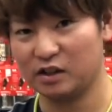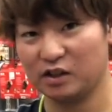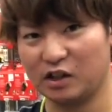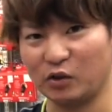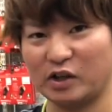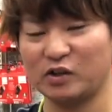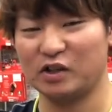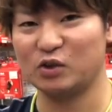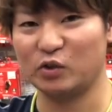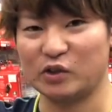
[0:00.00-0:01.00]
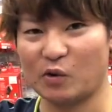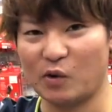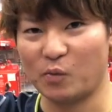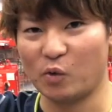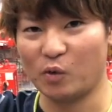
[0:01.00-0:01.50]
けど逆に翔太さんはもう
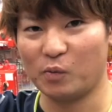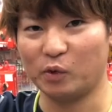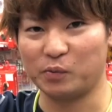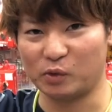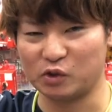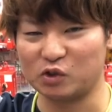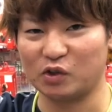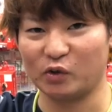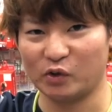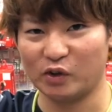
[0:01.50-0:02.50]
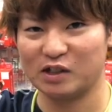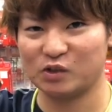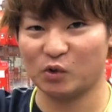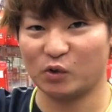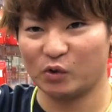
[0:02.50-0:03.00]
元プロ中ってことでそ
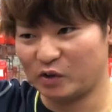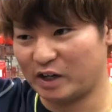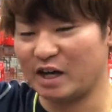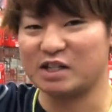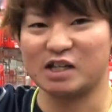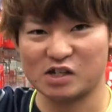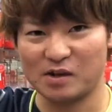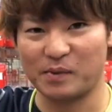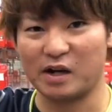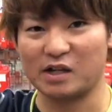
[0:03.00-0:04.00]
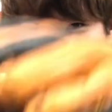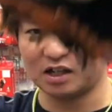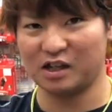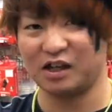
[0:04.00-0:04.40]
のあれがいいんじゃないですかああなるほど、